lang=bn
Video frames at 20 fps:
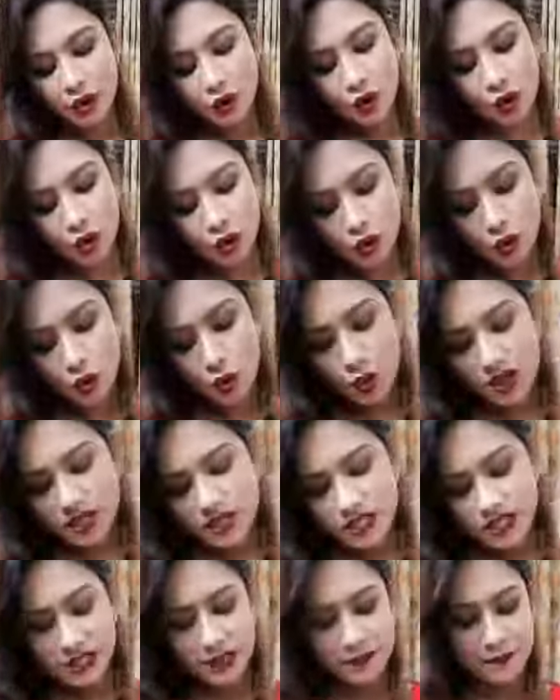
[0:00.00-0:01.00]
কোড
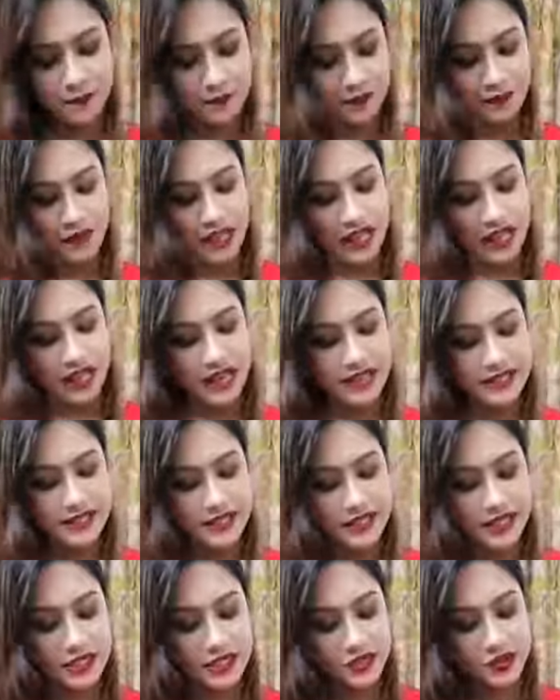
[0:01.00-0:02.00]
হচ্ছে এস
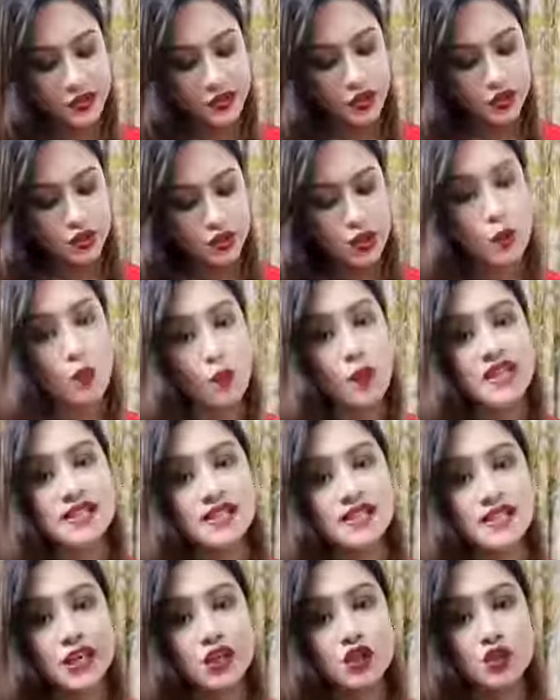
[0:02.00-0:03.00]
এল জিরো জিরো ওয়ান
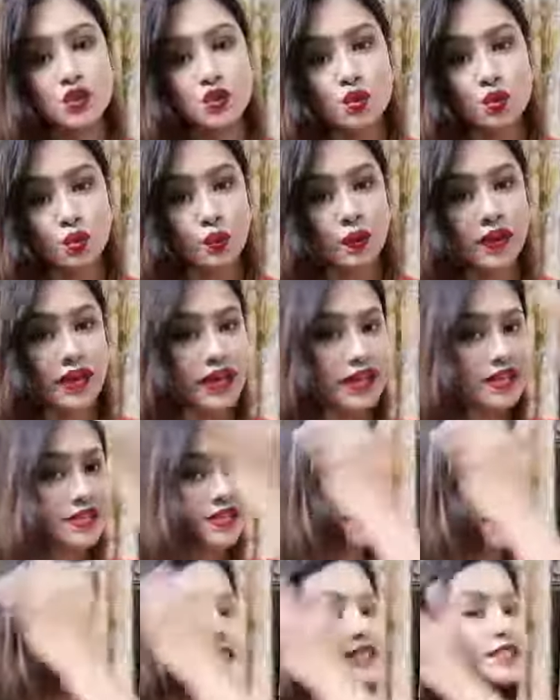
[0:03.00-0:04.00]
সিক্স টু এস
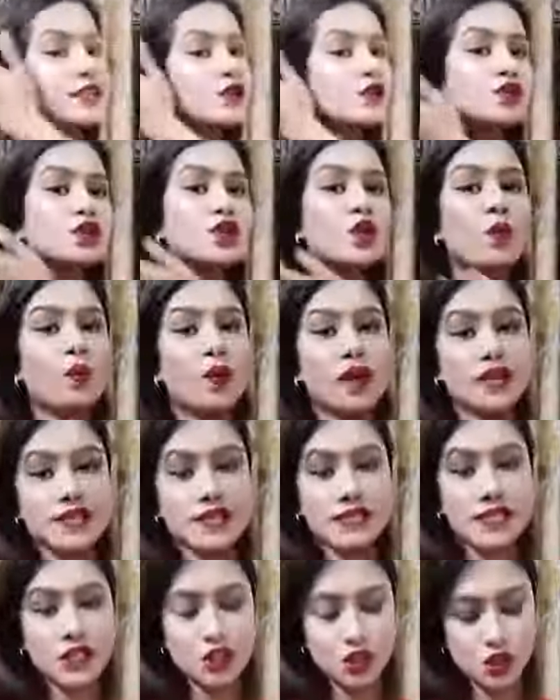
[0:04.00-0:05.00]
এল জিরো জিরো ওয়ান
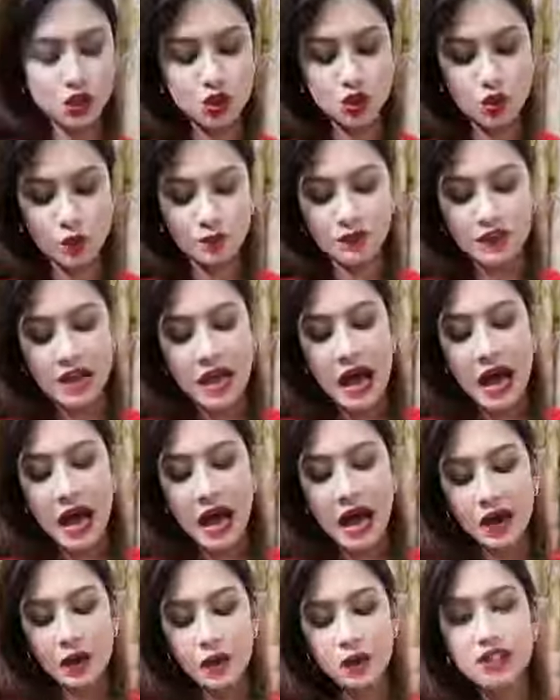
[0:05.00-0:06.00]
সিক্স টু
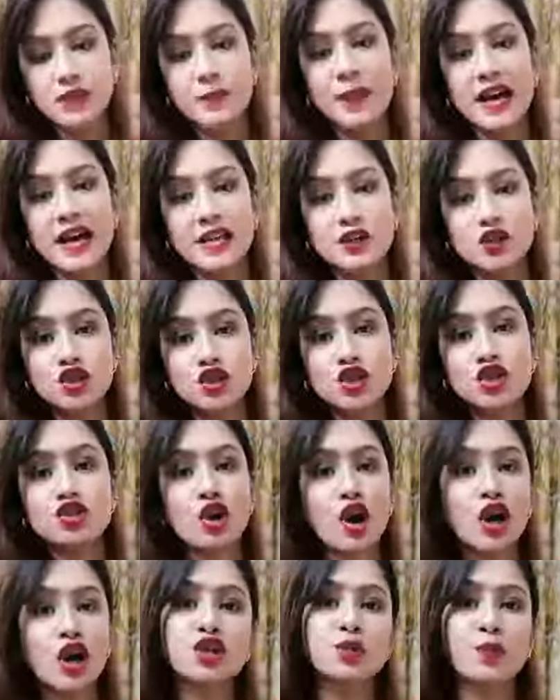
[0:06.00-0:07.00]
আর হচ্ছে প্রাইস হচ্ছে
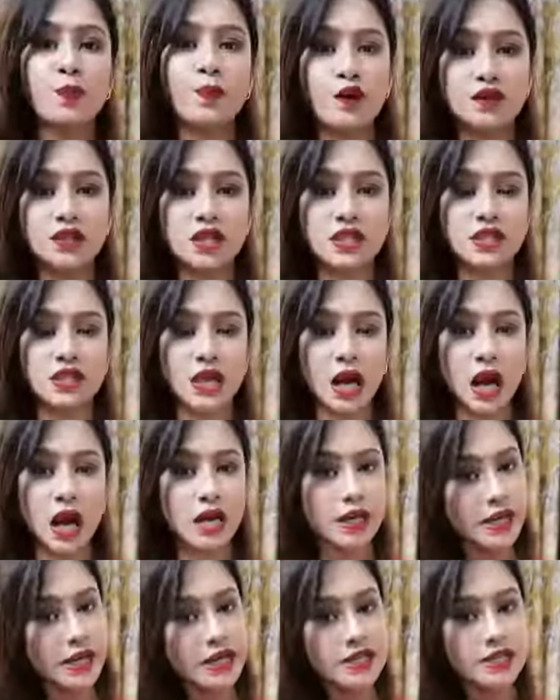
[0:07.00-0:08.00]
ছয়শো পঞ্চাশ টাকা
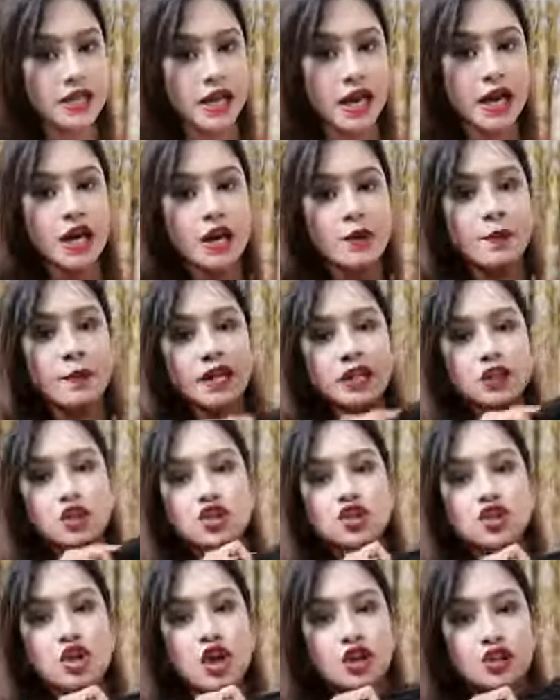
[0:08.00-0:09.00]
ঠিক আছে মাত্র
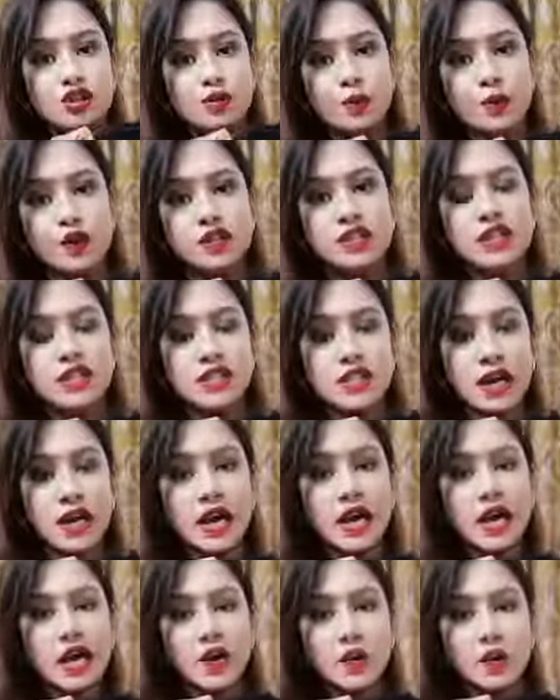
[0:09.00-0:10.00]
ছয়শো পঞ্চাশ টাকা
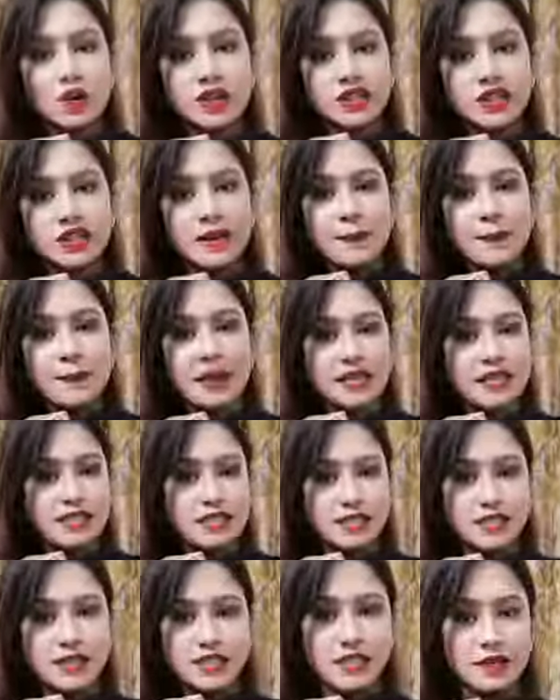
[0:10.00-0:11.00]
এই কোটিটা পেয়ে
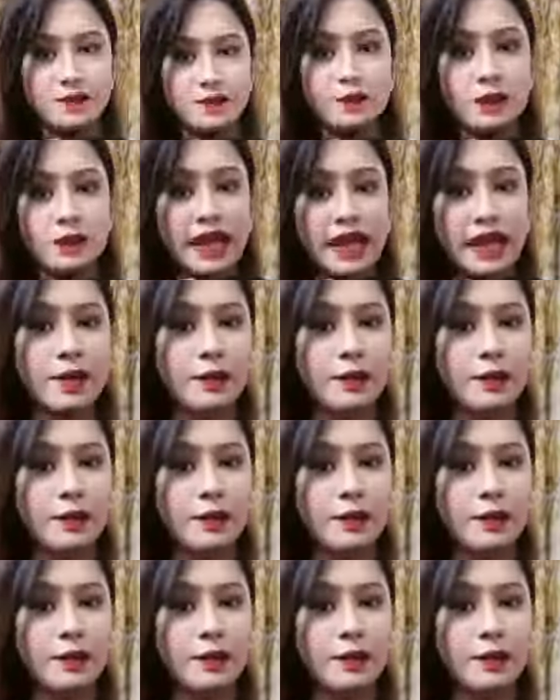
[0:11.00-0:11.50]
যাচ্ছেন ব্ল্যাকের